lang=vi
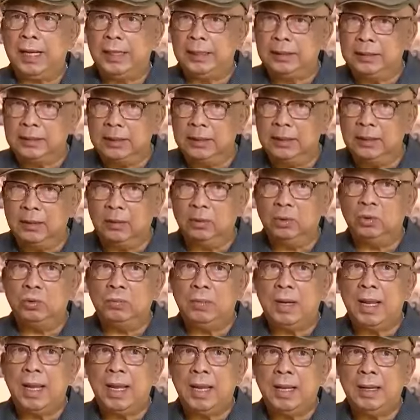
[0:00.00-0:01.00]
xử của chú
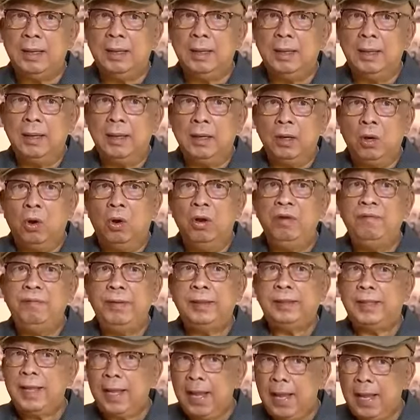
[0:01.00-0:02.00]
ba đối với
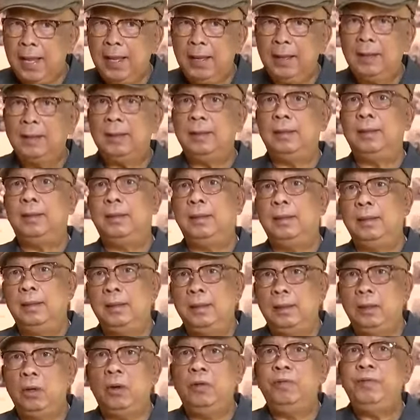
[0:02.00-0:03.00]
ta
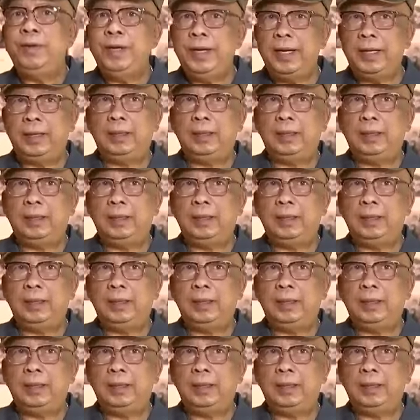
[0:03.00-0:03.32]
đối với địch